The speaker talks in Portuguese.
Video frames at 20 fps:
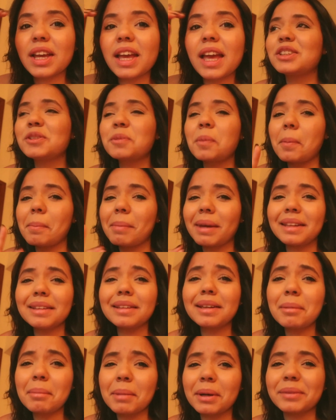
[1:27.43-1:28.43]
É, tipo, bem
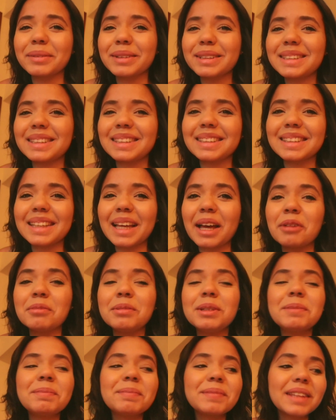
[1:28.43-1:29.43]
dramão, assim, sabe?